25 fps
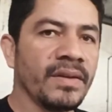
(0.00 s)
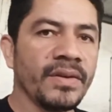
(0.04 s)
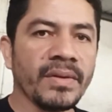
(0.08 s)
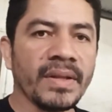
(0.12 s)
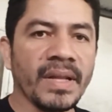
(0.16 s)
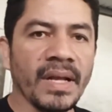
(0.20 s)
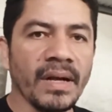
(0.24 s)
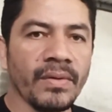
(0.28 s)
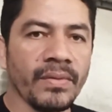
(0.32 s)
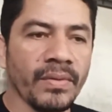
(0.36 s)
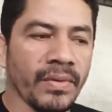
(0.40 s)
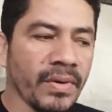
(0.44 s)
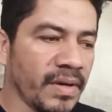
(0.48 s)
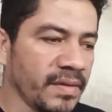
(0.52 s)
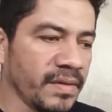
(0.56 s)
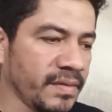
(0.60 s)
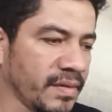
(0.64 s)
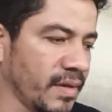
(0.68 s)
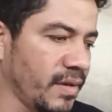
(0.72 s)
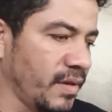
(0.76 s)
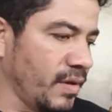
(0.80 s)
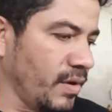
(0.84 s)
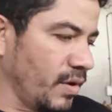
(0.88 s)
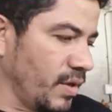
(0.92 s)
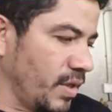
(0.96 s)
E outra
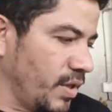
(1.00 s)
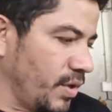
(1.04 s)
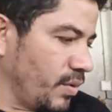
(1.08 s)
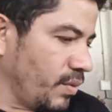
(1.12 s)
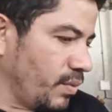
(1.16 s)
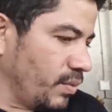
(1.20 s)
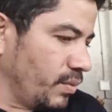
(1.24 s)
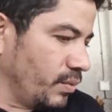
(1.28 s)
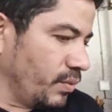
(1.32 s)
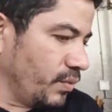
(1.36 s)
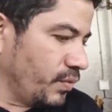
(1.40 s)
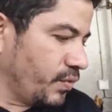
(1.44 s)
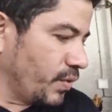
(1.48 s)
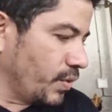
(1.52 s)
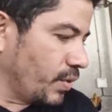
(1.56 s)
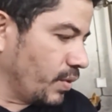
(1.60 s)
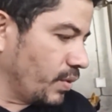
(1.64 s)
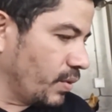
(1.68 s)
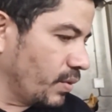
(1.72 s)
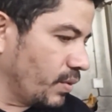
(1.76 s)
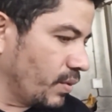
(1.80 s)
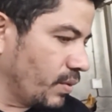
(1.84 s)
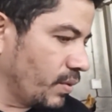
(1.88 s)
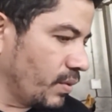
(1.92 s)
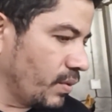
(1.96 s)
coisa, eu, eu não
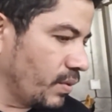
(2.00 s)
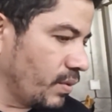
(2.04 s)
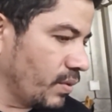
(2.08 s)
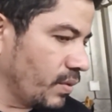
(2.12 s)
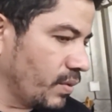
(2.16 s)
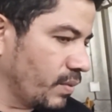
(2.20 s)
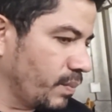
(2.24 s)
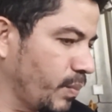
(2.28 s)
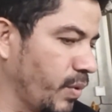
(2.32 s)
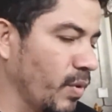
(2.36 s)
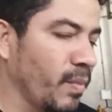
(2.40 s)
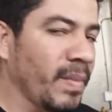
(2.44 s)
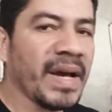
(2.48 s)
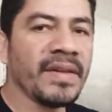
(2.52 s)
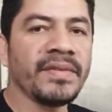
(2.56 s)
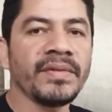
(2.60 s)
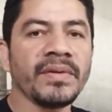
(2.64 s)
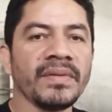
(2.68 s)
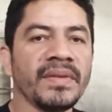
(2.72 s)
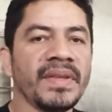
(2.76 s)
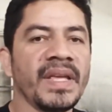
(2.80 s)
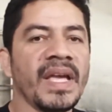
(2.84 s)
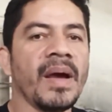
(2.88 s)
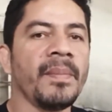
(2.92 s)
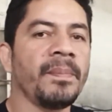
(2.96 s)
vou, por mais
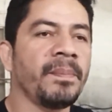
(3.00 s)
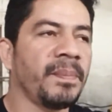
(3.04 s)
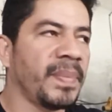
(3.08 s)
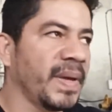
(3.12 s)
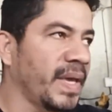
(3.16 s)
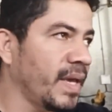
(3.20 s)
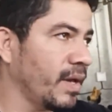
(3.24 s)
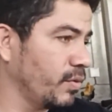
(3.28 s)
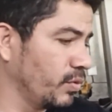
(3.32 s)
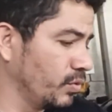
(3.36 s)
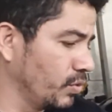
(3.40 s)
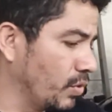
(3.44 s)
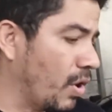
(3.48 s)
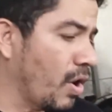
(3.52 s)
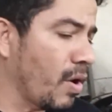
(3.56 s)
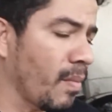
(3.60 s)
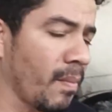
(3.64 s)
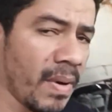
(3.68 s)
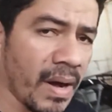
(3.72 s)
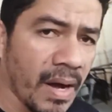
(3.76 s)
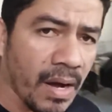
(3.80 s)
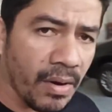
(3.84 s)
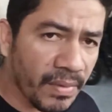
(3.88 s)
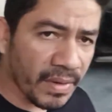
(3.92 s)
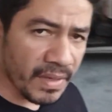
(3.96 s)
que eu tenha pego
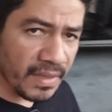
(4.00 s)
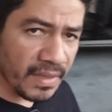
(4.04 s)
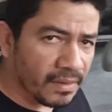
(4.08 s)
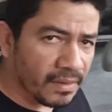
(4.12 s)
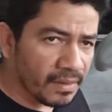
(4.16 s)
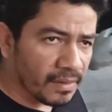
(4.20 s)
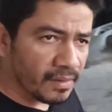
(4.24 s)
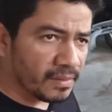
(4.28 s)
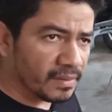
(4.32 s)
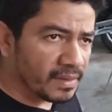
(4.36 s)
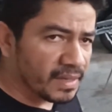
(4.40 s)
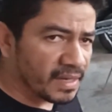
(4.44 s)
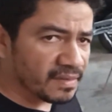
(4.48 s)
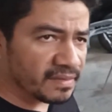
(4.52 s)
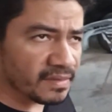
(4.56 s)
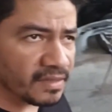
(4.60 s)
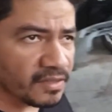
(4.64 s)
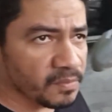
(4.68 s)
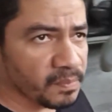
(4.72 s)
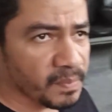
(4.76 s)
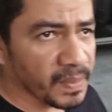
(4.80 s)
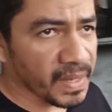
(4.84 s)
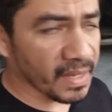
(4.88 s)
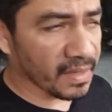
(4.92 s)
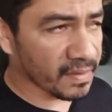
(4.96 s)
normal ó,
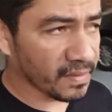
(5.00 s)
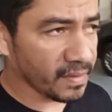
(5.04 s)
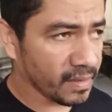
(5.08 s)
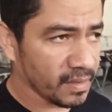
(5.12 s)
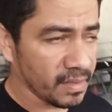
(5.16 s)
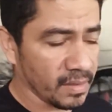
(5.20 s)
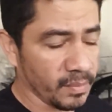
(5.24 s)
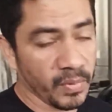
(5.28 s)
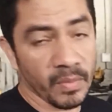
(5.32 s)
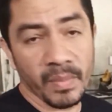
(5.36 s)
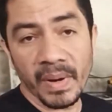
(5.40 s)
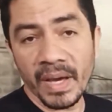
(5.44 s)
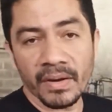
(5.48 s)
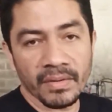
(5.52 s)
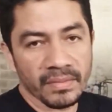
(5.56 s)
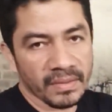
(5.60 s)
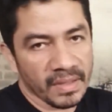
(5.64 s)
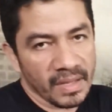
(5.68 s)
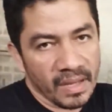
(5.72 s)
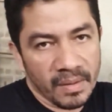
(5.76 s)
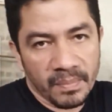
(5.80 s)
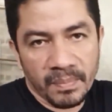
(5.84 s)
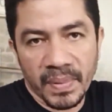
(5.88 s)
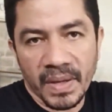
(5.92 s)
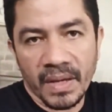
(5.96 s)
essas peças aqui, por mais que eu
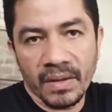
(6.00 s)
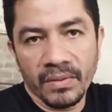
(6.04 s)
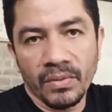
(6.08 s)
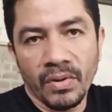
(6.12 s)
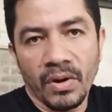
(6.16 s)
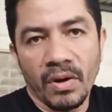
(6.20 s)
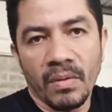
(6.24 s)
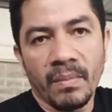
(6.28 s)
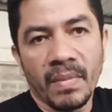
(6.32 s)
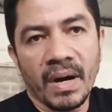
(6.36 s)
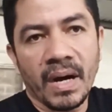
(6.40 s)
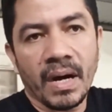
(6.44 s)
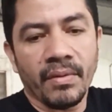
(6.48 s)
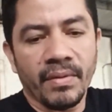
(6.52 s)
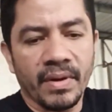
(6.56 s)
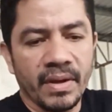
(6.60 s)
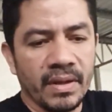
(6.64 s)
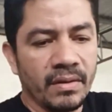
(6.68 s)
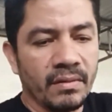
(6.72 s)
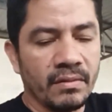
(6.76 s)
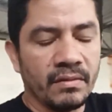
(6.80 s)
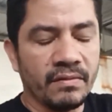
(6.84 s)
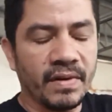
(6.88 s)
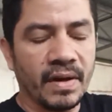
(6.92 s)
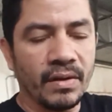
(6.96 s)
tenha pego normal
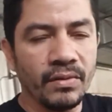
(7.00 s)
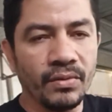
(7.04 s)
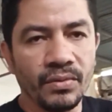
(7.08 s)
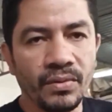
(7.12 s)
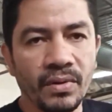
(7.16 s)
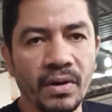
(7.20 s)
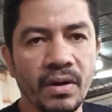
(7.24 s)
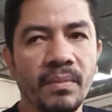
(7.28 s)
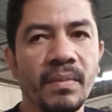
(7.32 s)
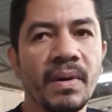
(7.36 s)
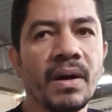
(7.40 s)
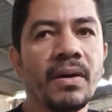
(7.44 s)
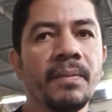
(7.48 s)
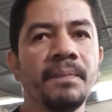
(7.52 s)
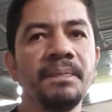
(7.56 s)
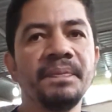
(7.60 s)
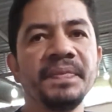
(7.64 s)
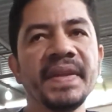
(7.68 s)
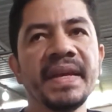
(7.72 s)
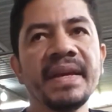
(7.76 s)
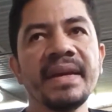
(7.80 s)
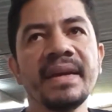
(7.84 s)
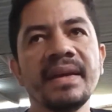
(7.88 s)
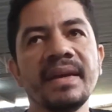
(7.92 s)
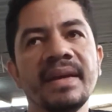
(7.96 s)
aí, o valor normal.
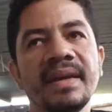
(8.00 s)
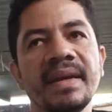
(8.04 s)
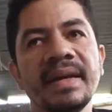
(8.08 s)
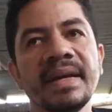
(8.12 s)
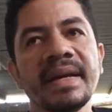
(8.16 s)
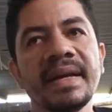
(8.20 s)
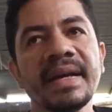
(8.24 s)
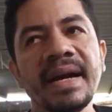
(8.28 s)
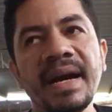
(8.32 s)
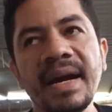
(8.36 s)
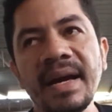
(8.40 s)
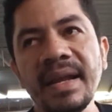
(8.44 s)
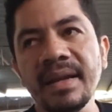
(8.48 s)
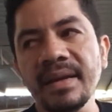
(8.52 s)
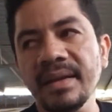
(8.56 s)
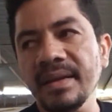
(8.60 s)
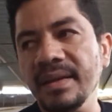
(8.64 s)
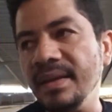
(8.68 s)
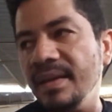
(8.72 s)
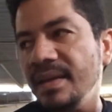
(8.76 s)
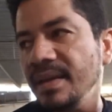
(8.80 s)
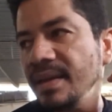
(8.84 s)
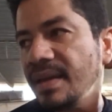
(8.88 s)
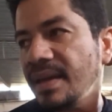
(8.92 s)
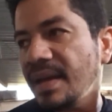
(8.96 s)

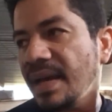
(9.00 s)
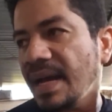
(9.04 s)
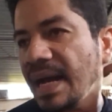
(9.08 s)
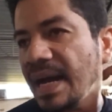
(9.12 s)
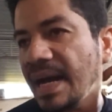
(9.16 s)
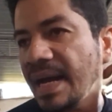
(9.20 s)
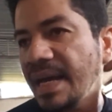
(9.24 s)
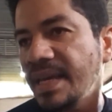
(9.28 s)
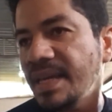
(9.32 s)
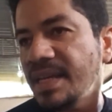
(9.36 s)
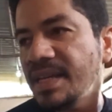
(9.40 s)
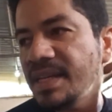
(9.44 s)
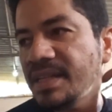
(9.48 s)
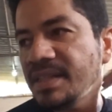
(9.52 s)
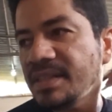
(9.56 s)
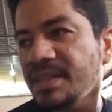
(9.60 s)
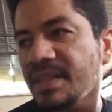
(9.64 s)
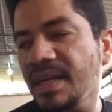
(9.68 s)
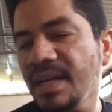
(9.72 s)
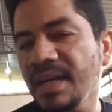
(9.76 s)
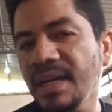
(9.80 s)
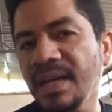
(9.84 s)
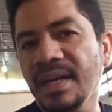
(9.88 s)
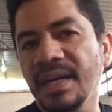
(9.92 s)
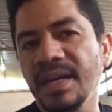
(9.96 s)
Cara, Aí
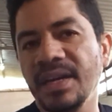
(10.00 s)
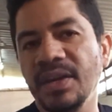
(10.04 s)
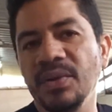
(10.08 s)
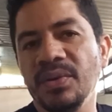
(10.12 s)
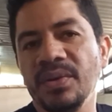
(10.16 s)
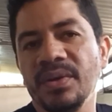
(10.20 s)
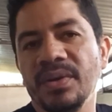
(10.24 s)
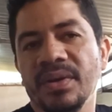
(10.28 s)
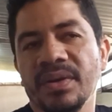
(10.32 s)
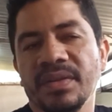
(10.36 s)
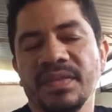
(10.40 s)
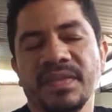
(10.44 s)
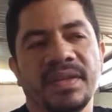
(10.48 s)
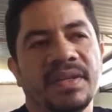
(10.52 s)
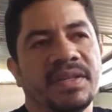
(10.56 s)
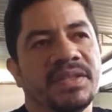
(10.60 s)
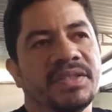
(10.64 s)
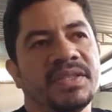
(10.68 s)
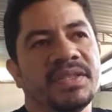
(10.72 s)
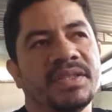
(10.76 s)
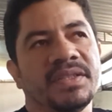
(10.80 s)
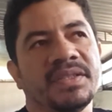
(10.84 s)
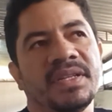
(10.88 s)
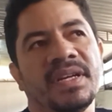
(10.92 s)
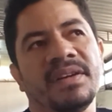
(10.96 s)
já eu assim
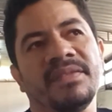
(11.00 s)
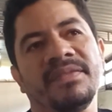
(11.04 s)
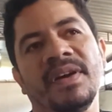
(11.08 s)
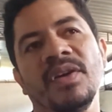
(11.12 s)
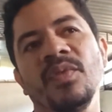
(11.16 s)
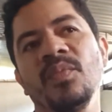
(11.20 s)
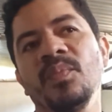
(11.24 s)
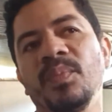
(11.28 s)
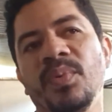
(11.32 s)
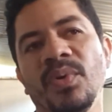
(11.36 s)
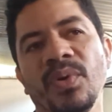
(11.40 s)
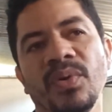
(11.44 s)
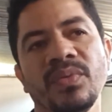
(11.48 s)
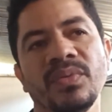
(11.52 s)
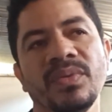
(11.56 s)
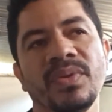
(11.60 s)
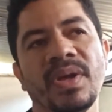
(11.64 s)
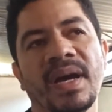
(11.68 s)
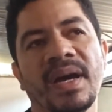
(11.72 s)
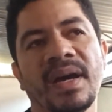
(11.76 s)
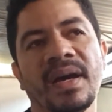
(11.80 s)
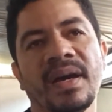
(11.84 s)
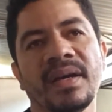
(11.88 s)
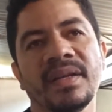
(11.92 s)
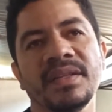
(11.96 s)
já vai um pouco
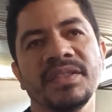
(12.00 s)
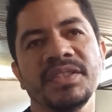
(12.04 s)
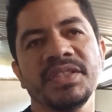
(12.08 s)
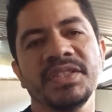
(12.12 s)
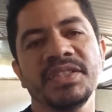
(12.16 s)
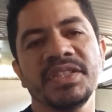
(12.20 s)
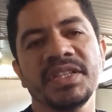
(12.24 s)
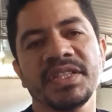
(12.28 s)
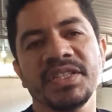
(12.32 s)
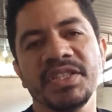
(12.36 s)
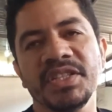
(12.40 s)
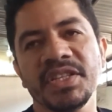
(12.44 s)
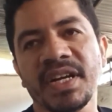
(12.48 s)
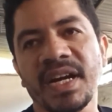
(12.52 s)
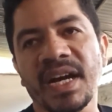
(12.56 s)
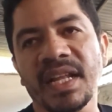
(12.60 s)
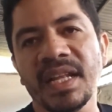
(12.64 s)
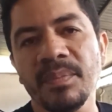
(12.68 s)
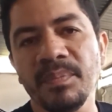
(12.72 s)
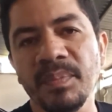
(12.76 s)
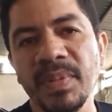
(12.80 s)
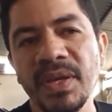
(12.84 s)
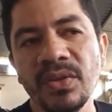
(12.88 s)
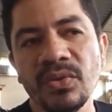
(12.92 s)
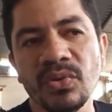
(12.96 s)
da de, de
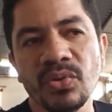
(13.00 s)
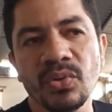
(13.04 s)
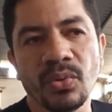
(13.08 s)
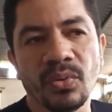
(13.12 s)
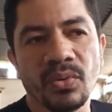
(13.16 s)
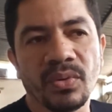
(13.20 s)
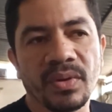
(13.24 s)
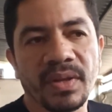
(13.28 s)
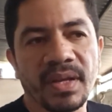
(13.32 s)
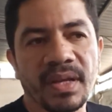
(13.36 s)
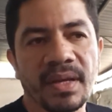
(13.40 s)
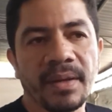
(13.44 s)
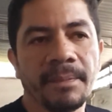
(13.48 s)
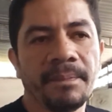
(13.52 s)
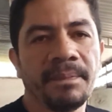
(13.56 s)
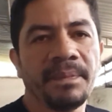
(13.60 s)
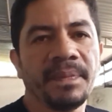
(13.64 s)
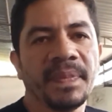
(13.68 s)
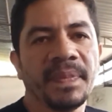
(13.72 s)
cada pintor, né?